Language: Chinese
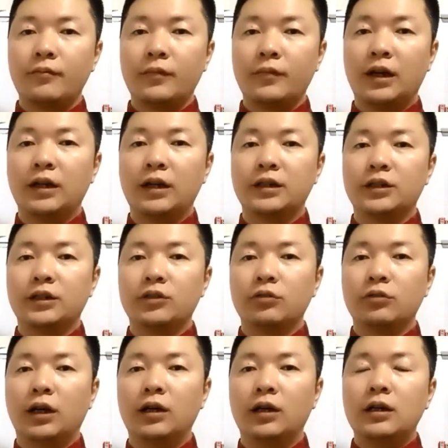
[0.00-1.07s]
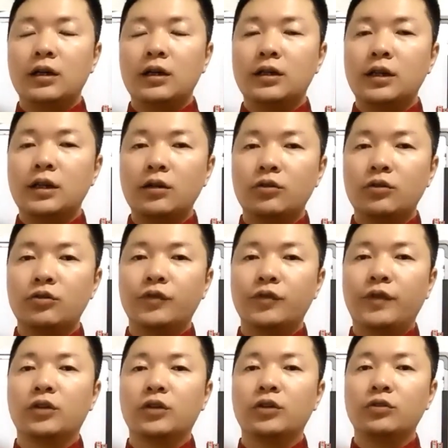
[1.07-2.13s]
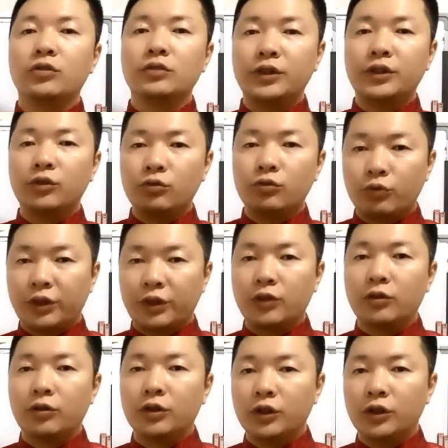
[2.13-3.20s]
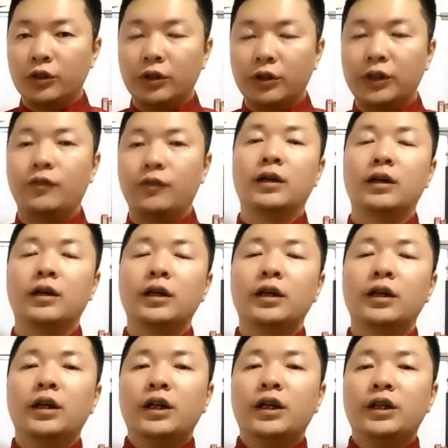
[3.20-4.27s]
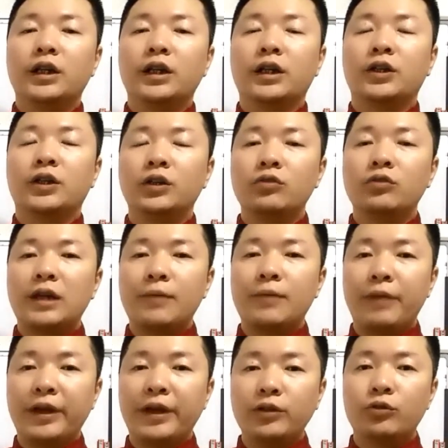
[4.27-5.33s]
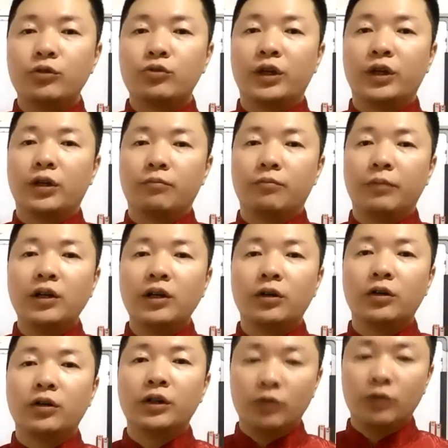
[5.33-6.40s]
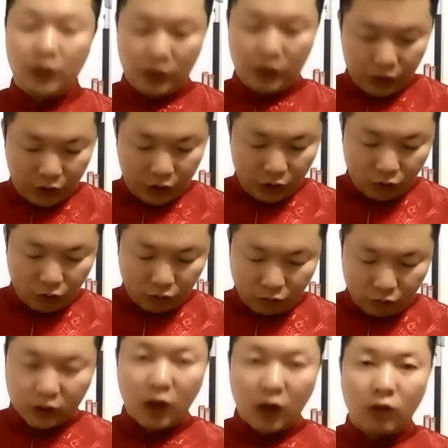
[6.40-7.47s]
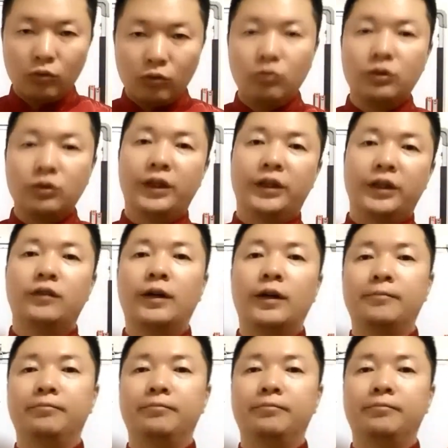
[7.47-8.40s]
啊，请记住啊，山河水法可以用在有水有河流的地方，也可以用在没有水没有河流只有道路的地方。